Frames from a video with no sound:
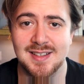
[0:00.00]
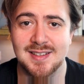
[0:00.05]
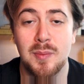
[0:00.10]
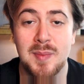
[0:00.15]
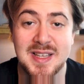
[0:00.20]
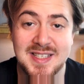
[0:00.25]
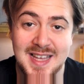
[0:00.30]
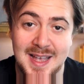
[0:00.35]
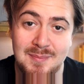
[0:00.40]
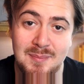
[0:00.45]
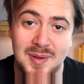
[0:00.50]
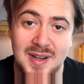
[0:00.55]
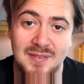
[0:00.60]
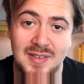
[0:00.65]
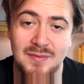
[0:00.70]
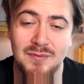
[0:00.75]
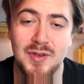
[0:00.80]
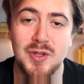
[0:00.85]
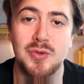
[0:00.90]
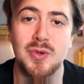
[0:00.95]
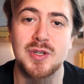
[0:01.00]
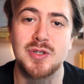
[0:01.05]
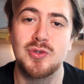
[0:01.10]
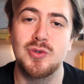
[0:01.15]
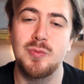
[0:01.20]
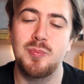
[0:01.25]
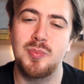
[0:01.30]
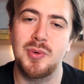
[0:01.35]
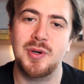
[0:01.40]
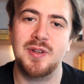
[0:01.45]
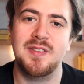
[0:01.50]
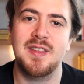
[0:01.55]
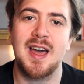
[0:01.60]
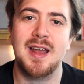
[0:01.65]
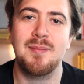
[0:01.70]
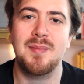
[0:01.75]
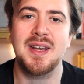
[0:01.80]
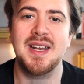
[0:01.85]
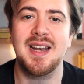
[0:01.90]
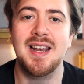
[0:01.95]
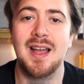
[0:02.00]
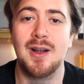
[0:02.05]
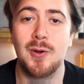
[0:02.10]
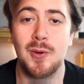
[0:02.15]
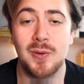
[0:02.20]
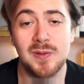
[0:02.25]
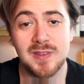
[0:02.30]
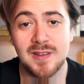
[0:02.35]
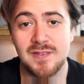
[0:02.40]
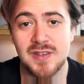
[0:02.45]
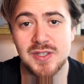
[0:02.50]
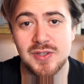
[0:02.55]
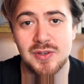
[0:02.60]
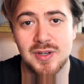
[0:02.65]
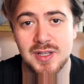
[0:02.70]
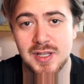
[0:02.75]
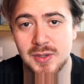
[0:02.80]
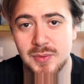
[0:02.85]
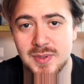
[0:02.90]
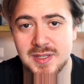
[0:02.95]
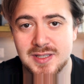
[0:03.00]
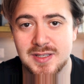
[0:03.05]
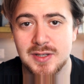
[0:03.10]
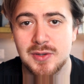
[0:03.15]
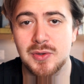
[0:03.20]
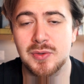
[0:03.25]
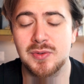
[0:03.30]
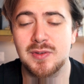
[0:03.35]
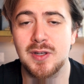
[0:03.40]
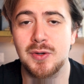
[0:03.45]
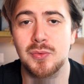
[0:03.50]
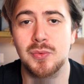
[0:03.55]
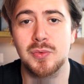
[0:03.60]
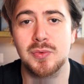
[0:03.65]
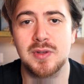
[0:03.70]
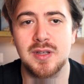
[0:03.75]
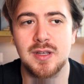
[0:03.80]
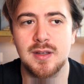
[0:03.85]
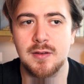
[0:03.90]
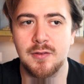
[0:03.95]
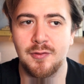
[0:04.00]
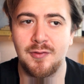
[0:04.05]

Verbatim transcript: Come sempre vi invito a supportarmi nella condivisione di questi contenuti,